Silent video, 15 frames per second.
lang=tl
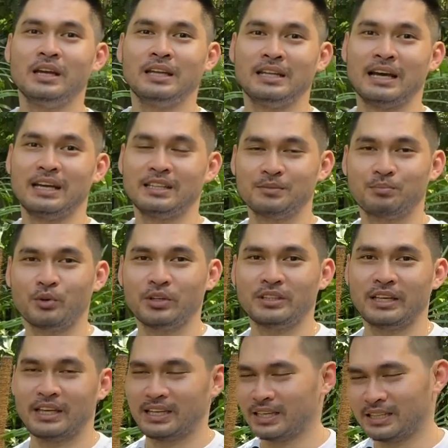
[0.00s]
ng ating
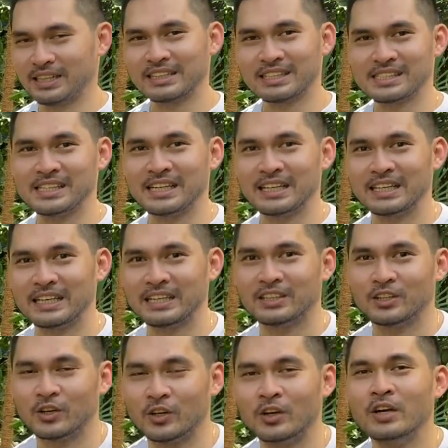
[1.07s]
porte, I think nasira na
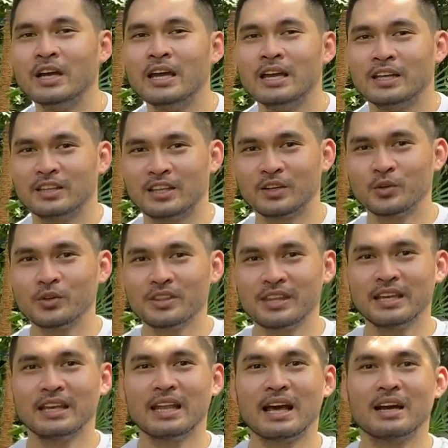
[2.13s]
ito. The good
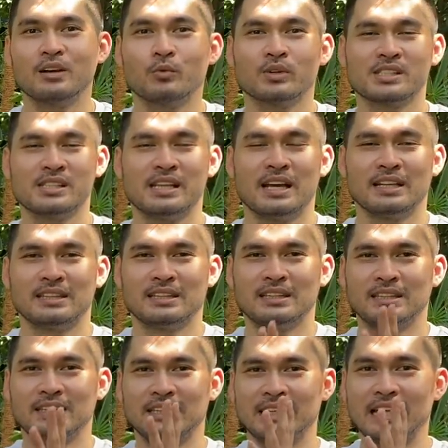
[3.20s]
thing lang was that
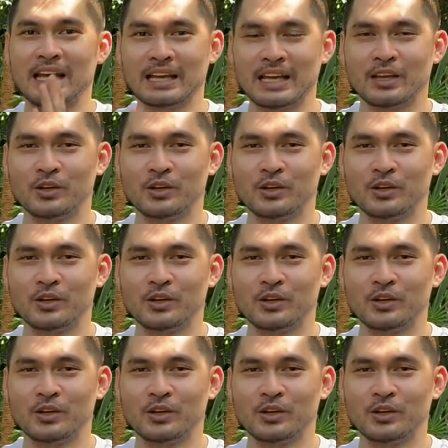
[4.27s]
nilagay